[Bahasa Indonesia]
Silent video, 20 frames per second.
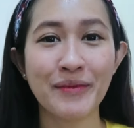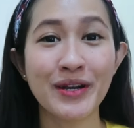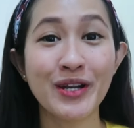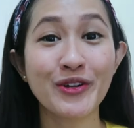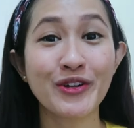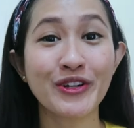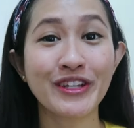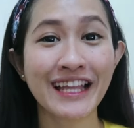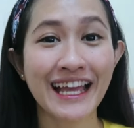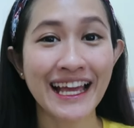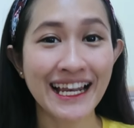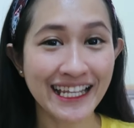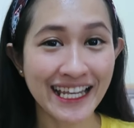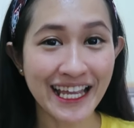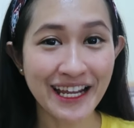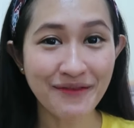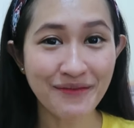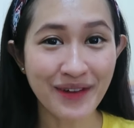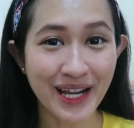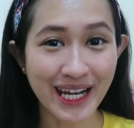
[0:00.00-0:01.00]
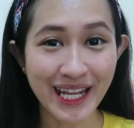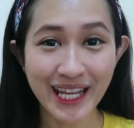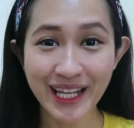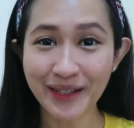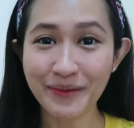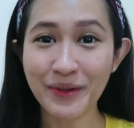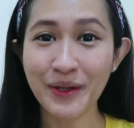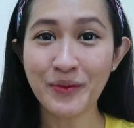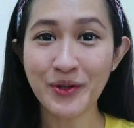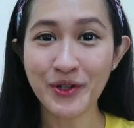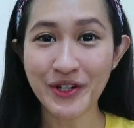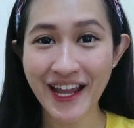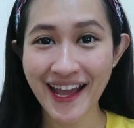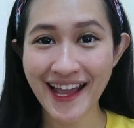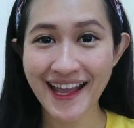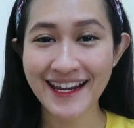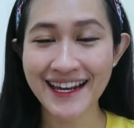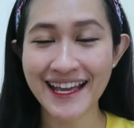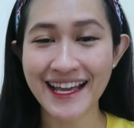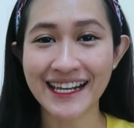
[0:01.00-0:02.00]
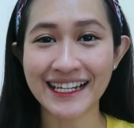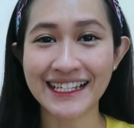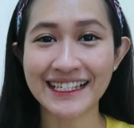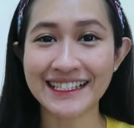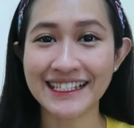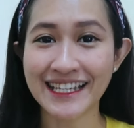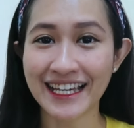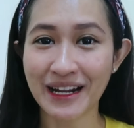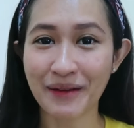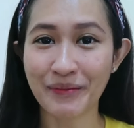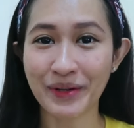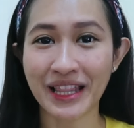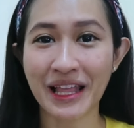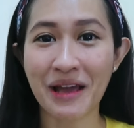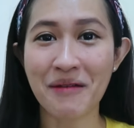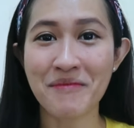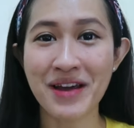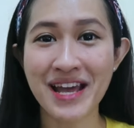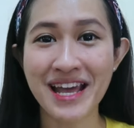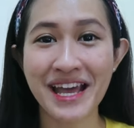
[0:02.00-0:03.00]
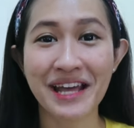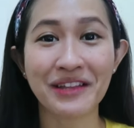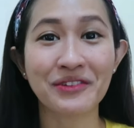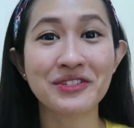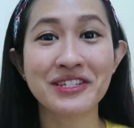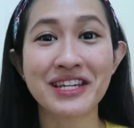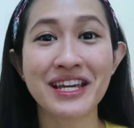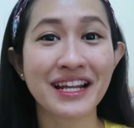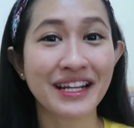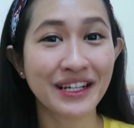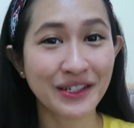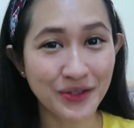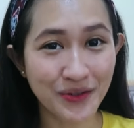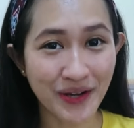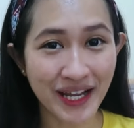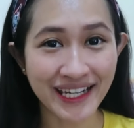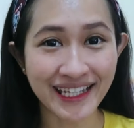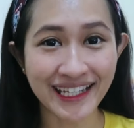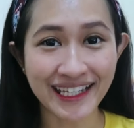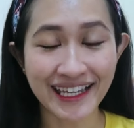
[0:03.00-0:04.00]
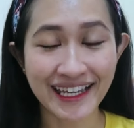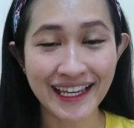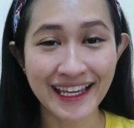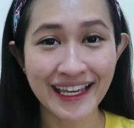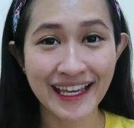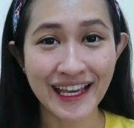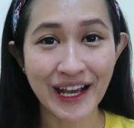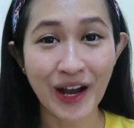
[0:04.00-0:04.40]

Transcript: Menurut kalian mana yang lebih mudah dari cara pertama atau cara kedua nih?